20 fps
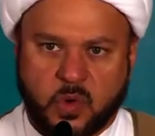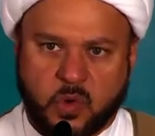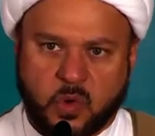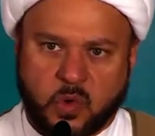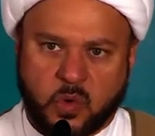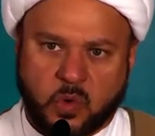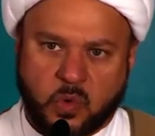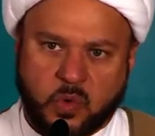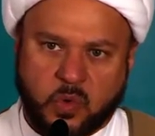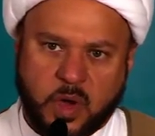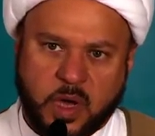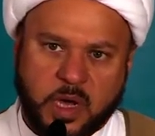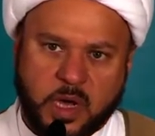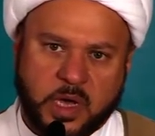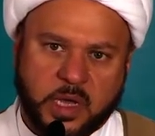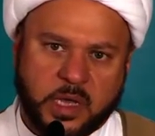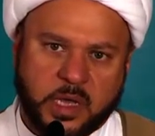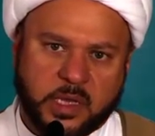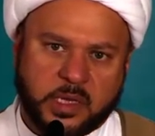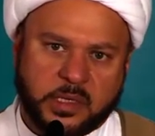
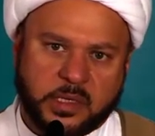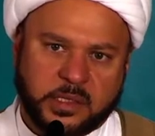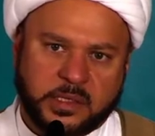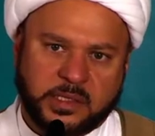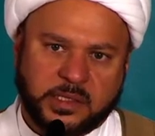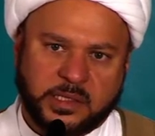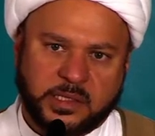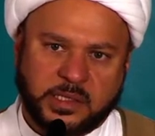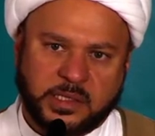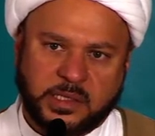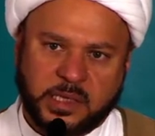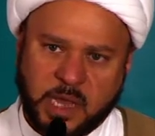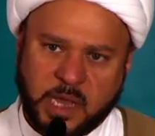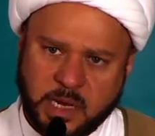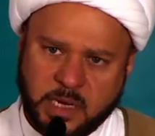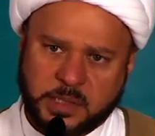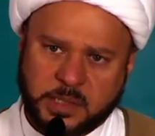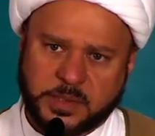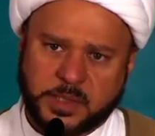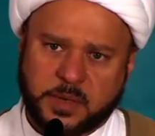
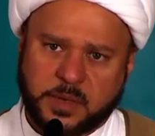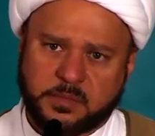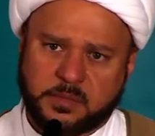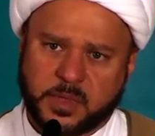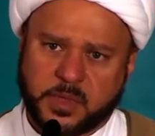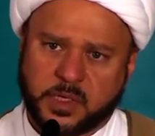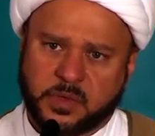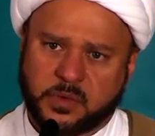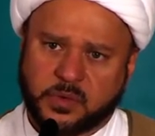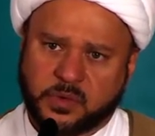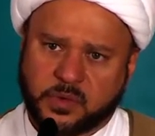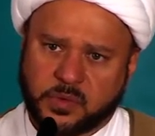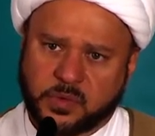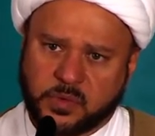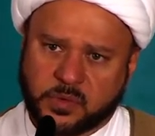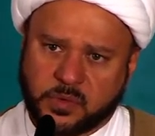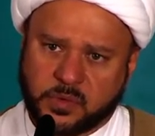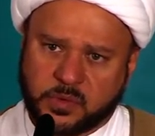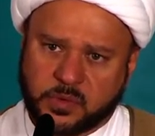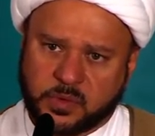ويلزم
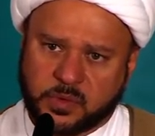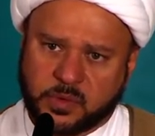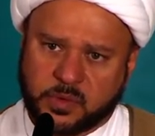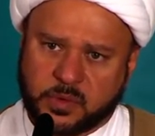منه